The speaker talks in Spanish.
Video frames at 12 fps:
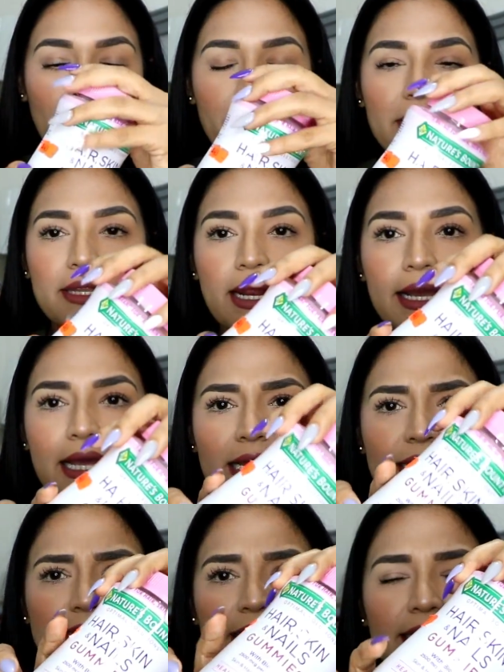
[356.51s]
Me
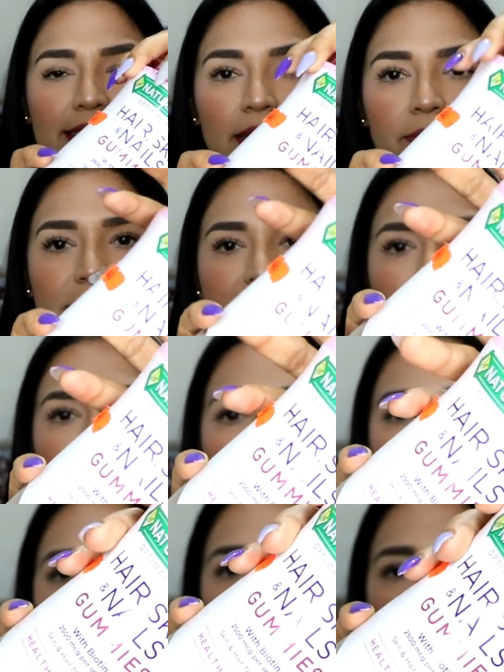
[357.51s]
traje estas, las empecé a
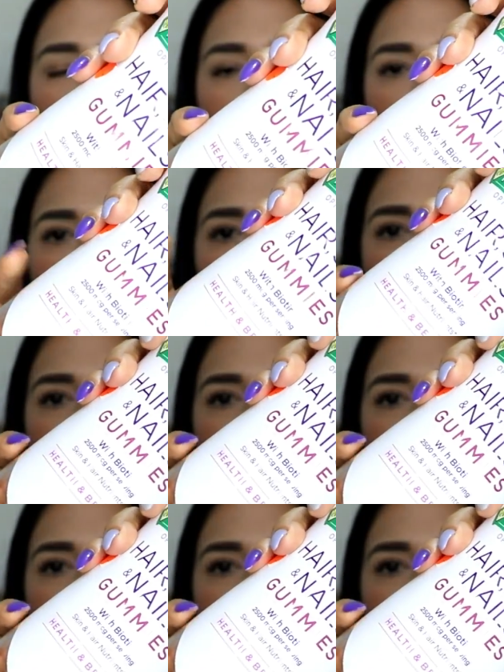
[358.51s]
vender y la,